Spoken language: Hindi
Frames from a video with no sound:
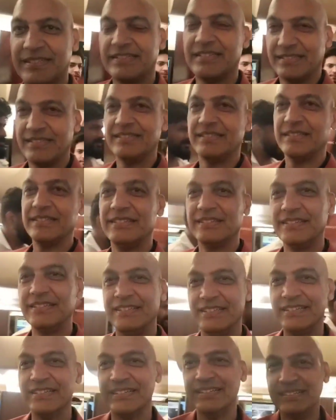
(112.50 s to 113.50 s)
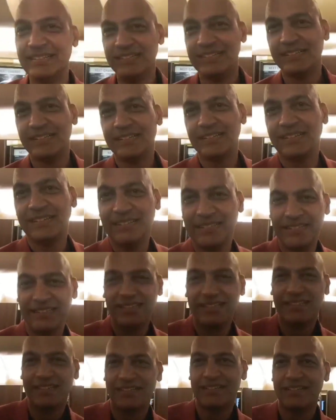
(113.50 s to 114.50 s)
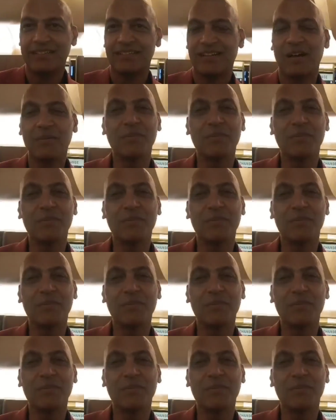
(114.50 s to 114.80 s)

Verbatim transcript: आया लॉन्चिंग हुआ कैसा लगा सर आपको